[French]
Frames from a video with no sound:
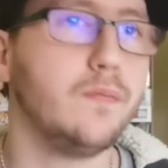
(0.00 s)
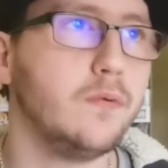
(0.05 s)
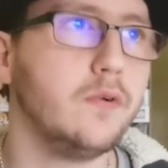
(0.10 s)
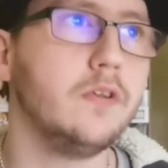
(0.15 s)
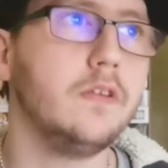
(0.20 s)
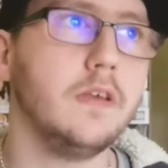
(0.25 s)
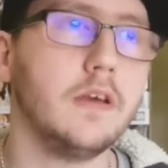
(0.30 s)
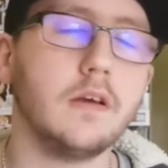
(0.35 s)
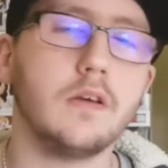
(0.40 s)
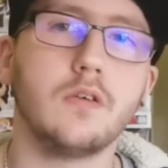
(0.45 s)

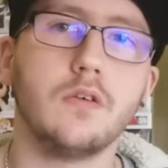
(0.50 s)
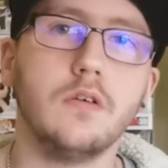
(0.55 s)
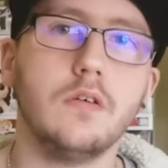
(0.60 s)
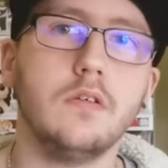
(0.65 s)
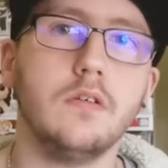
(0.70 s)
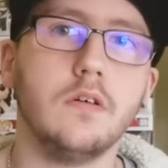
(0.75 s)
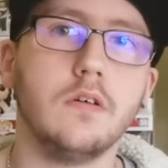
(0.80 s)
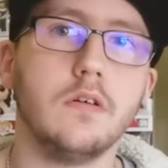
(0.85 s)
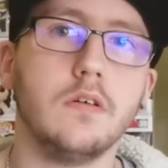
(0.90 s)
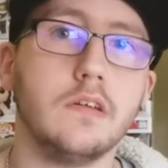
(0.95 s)
faut dire
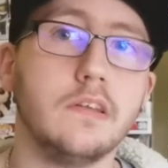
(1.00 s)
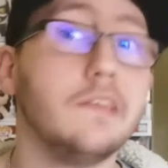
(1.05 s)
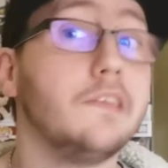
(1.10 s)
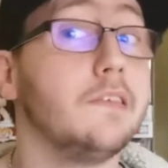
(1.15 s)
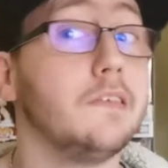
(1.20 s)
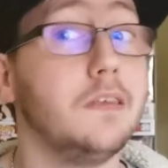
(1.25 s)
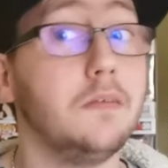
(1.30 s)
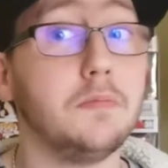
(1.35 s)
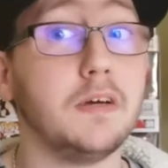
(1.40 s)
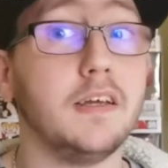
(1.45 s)
que
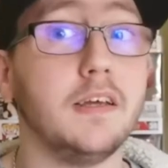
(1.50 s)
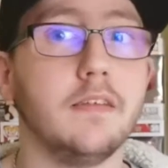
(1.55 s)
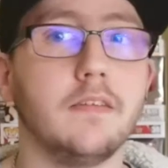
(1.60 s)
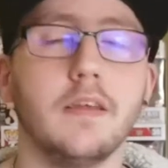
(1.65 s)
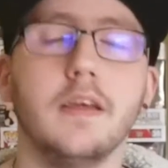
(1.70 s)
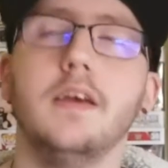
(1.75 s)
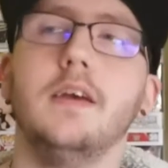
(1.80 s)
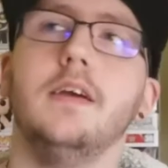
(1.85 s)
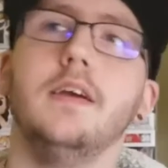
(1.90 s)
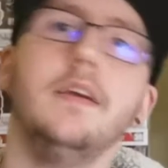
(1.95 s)
c'est
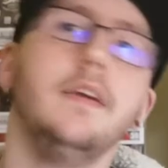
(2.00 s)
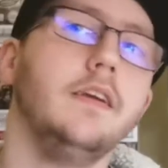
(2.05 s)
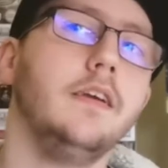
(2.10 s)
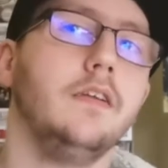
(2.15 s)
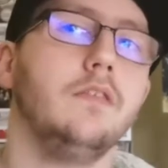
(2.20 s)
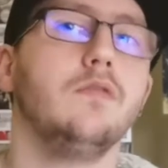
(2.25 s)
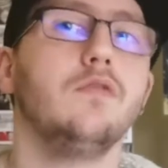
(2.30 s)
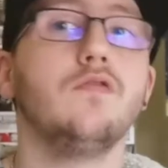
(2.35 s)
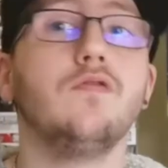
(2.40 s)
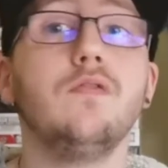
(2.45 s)
balèze.
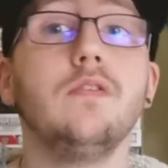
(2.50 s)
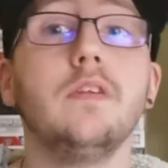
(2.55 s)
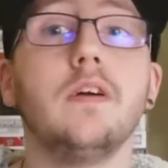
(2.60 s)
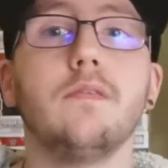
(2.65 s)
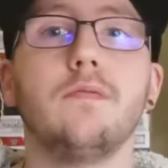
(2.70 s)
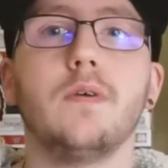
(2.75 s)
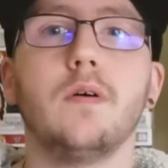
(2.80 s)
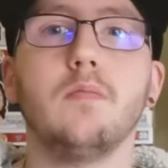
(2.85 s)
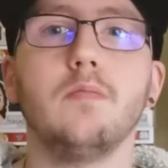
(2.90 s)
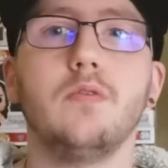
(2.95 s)
Et donc je vous
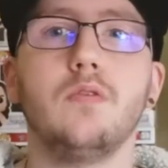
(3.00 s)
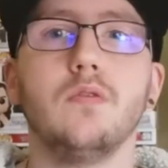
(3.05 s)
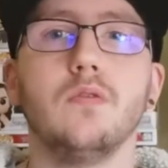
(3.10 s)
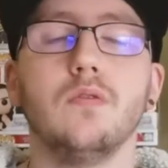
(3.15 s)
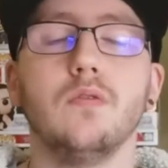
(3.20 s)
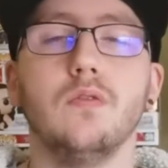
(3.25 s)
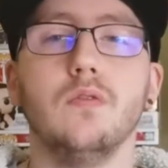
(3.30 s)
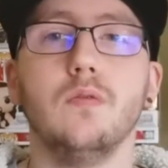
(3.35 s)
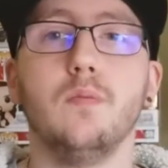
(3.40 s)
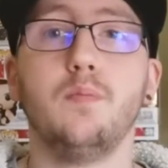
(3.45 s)
informe
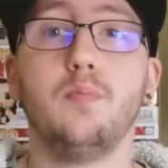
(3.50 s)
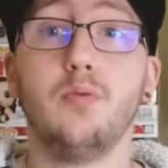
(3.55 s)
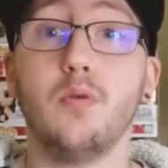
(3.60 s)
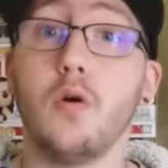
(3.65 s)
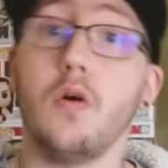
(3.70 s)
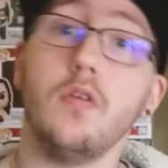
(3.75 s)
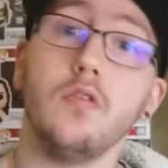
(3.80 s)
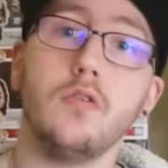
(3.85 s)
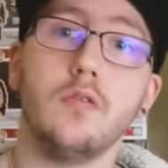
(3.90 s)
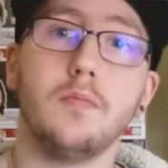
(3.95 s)
que
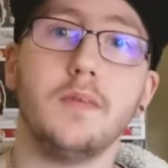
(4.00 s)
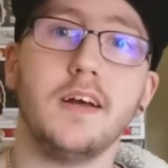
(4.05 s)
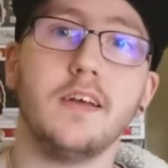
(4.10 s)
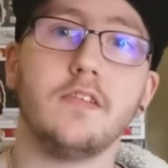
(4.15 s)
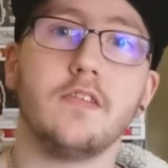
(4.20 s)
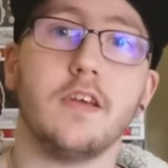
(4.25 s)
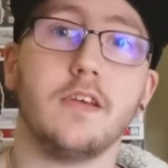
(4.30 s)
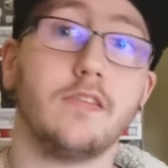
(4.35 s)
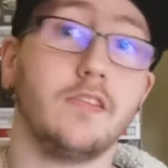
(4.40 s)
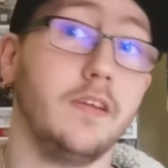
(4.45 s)
pour rendre
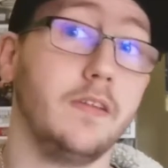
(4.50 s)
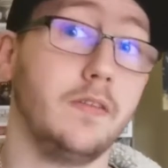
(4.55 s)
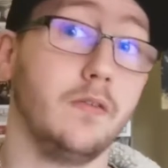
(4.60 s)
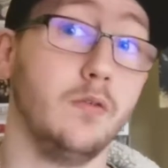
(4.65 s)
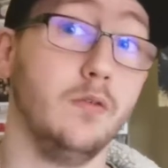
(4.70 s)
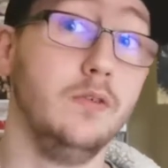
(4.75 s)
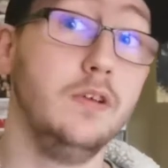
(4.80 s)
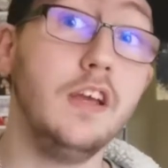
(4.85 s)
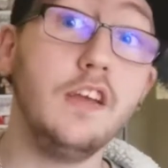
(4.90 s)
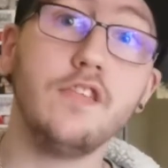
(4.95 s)
hommage à cette
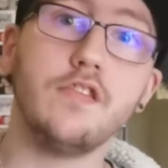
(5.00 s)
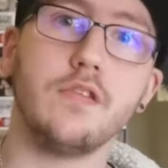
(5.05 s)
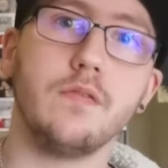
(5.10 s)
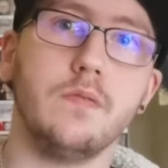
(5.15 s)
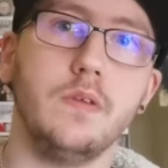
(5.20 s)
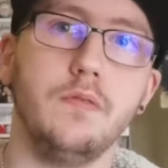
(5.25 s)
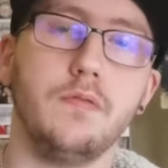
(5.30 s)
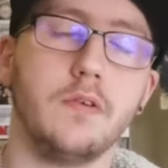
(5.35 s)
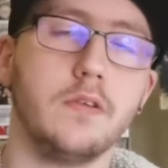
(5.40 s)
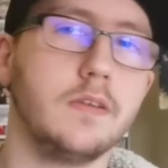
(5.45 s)

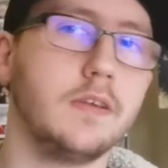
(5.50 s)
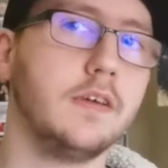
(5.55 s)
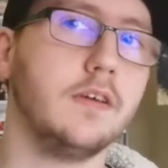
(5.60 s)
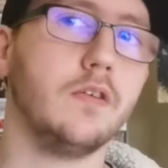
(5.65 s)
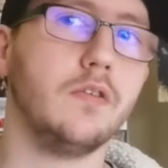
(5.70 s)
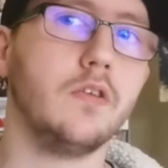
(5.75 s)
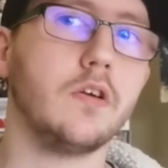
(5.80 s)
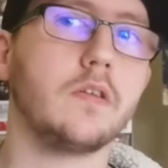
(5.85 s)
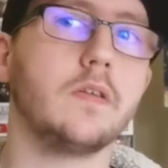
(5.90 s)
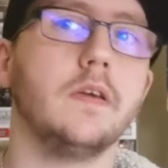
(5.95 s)
légende vivante qui est
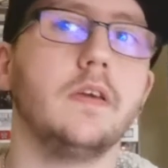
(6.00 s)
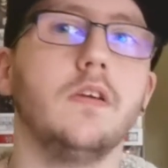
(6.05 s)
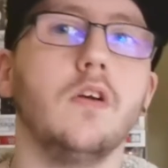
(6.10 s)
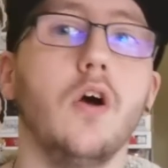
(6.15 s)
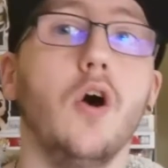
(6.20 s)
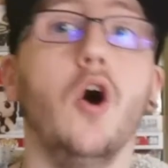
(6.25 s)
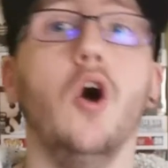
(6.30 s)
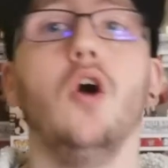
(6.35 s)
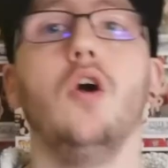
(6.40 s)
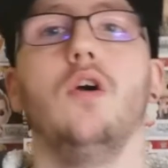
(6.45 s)
Undertaker,
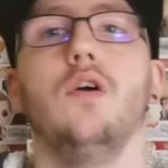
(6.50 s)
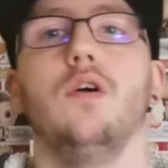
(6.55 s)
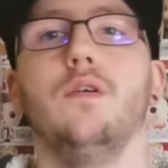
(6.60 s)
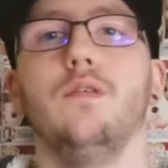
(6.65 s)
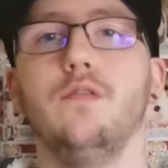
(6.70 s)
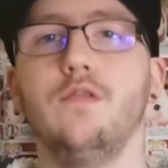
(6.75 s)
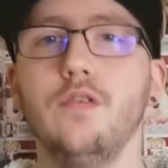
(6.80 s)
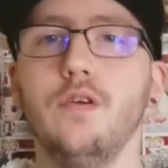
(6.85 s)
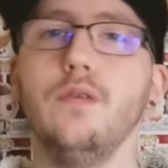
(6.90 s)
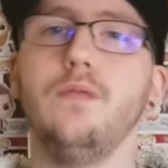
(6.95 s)

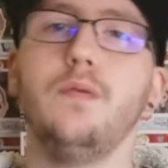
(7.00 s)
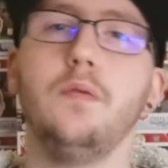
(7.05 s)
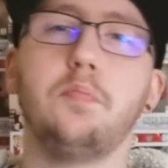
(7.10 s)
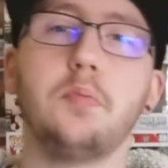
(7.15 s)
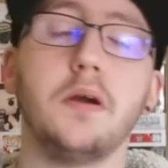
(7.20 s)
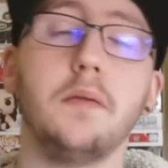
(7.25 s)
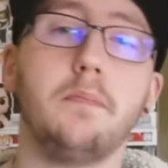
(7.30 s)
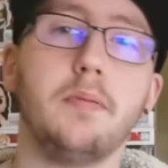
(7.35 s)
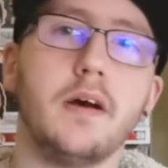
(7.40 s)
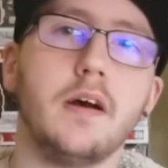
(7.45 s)
je vous
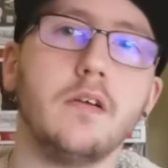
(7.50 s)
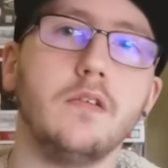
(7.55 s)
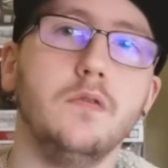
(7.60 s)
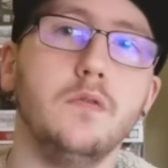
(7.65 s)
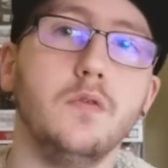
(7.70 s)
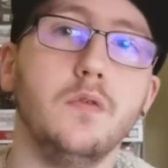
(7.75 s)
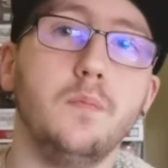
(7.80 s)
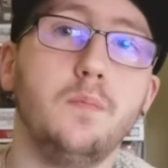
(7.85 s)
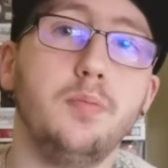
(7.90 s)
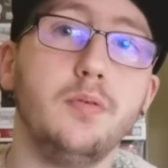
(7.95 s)
prépare
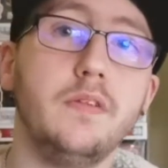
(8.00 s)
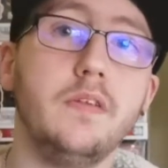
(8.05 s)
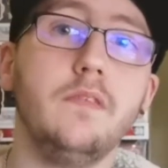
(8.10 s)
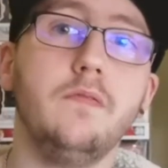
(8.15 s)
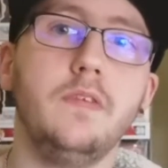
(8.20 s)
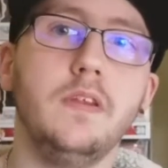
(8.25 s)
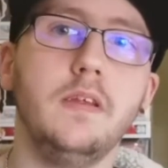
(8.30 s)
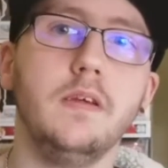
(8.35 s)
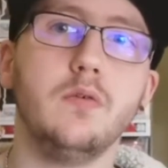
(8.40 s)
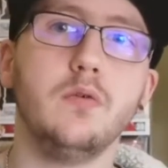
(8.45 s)
une petite
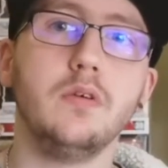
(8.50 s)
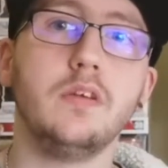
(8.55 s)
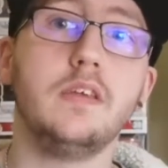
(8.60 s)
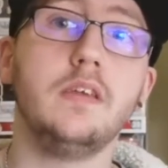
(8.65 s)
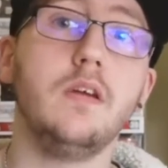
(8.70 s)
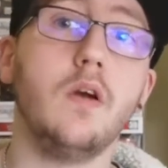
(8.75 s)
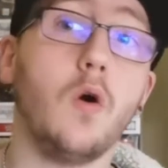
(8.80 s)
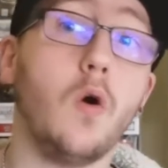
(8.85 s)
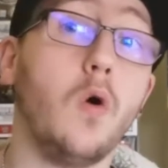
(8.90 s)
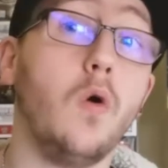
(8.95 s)
vidéo
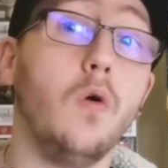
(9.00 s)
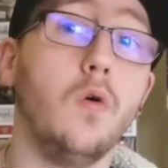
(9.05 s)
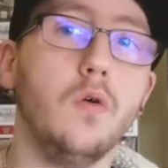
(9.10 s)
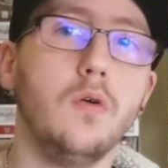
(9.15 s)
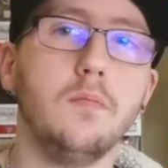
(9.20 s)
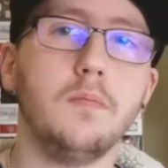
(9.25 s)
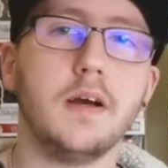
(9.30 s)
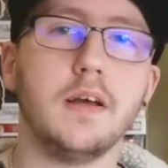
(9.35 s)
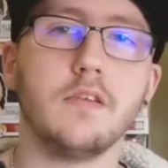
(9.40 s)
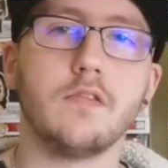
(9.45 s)
qui rend
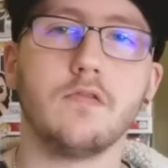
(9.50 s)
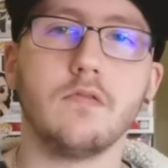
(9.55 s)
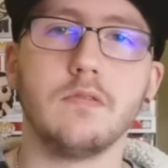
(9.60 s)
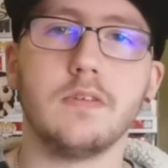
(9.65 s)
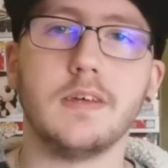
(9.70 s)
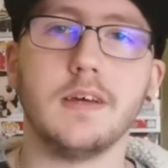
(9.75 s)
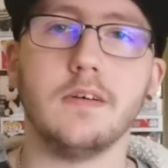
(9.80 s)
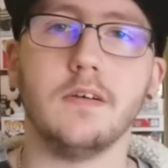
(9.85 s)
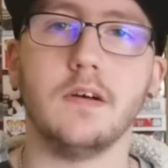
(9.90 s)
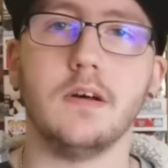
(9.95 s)
hommage
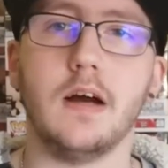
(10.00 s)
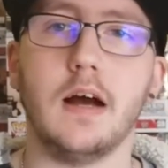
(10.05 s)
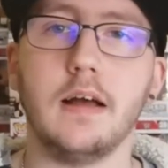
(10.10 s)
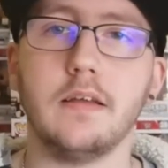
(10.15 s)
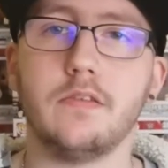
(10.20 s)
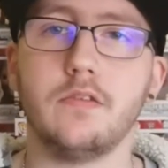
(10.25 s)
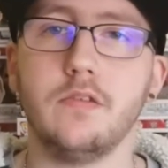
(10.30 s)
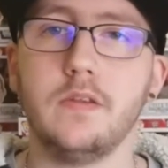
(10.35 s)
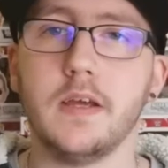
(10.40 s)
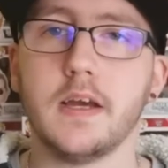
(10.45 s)
donc euh,
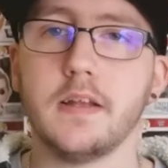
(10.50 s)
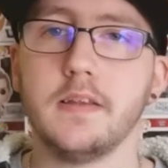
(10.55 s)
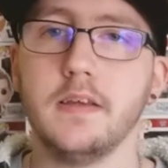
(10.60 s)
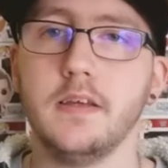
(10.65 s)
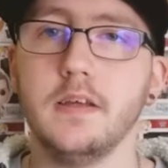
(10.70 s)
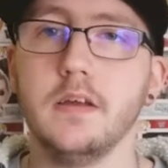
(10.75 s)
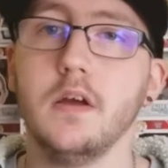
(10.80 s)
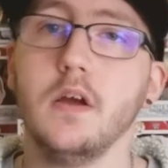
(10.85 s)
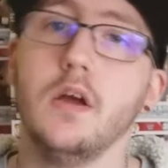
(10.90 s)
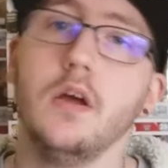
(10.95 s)
à, ce
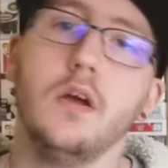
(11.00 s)
dernier.